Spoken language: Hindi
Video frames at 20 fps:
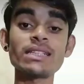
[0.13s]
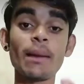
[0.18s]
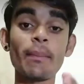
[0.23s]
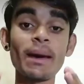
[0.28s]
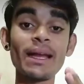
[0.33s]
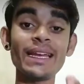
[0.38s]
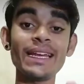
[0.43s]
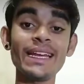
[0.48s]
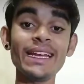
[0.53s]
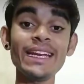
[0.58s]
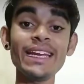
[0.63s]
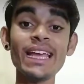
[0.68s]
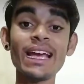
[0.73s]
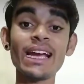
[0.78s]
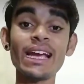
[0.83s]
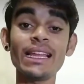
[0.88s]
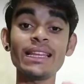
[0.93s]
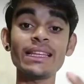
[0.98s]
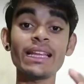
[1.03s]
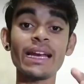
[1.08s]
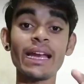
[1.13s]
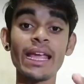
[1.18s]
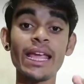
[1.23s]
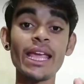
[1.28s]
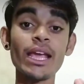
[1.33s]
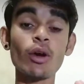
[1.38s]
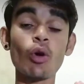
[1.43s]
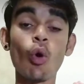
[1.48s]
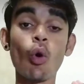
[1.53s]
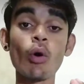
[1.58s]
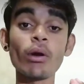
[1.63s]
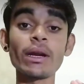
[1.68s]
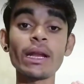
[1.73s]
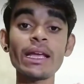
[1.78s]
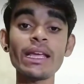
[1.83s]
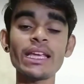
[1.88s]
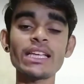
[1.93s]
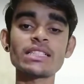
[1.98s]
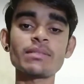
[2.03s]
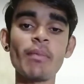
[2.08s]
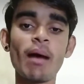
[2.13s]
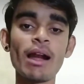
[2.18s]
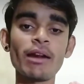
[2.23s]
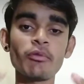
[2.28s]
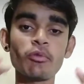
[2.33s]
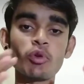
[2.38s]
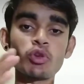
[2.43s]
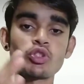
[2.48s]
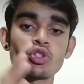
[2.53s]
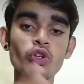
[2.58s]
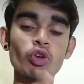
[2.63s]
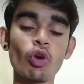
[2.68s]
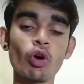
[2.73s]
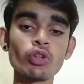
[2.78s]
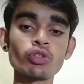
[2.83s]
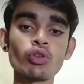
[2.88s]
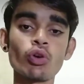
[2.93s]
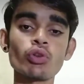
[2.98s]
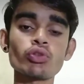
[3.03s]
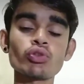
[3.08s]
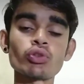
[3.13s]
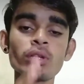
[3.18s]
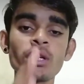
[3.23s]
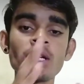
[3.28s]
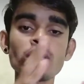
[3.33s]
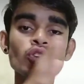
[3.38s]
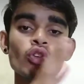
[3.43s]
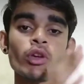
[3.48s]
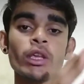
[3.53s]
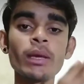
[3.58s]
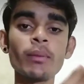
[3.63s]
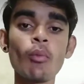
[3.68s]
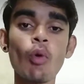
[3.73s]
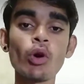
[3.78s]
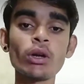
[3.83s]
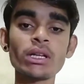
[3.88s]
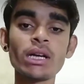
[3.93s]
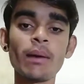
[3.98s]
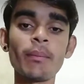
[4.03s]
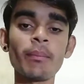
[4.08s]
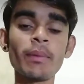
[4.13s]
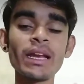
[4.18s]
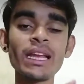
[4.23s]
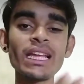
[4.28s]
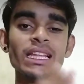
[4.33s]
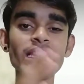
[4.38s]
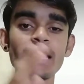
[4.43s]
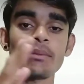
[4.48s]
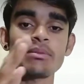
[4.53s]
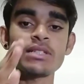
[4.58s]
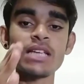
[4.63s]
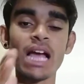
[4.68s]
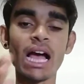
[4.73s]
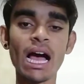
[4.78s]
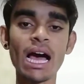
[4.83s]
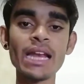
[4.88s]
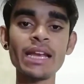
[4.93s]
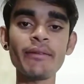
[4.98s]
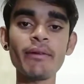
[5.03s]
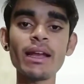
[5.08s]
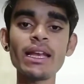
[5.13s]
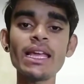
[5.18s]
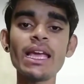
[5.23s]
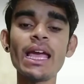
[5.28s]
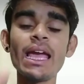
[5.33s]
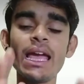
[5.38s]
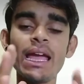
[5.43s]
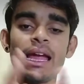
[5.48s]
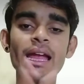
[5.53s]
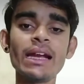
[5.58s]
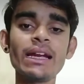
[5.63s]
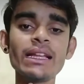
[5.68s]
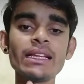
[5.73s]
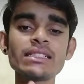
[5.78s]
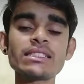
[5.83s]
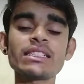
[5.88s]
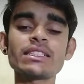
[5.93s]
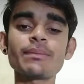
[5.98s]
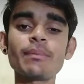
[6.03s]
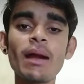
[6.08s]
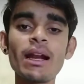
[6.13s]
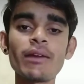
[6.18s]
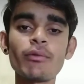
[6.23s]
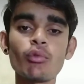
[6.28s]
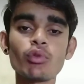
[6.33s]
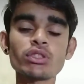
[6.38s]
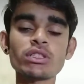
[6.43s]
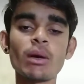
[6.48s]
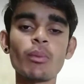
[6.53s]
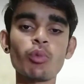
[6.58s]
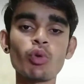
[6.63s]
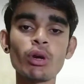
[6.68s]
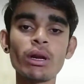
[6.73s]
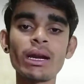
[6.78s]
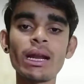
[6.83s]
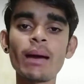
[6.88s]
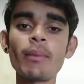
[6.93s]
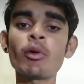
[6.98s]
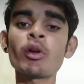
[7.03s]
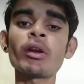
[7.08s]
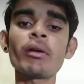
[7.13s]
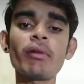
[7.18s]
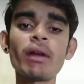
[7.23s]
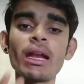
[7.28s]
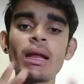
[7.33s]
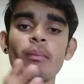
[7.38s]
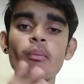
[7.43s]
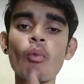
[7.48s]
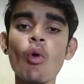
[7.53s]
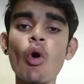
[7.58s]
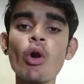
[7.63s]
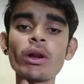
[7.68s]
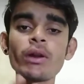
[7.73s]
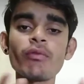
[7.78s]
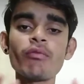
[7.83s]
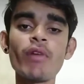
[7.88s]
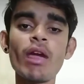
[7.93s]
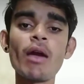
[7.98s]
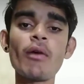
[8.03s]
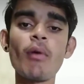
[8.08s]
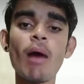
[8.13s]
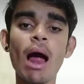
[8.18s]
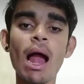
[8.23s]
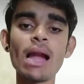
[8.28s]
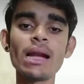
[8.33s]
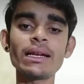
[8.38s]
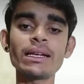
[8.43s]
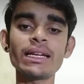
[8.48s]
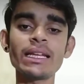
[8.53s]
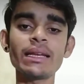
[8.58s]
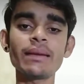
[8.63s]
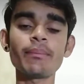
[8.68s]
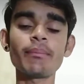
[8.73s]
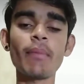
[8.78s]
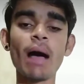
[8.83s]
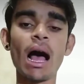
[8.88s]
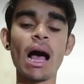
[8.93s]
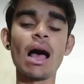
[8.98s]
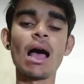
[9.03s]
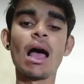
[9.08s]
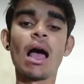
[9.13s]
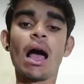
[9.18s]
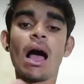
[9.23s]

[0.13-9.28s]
हमारे इंडिया के अंदर एक और नई स्मार्ट वॉच लॉन्च हो चुकी है जो कि बोट कंपनी की तरफ से आने वाली है एंड इस स्मार्ट वॉच का पूरा नाम होने वाला है बोट वेव अल्टीमा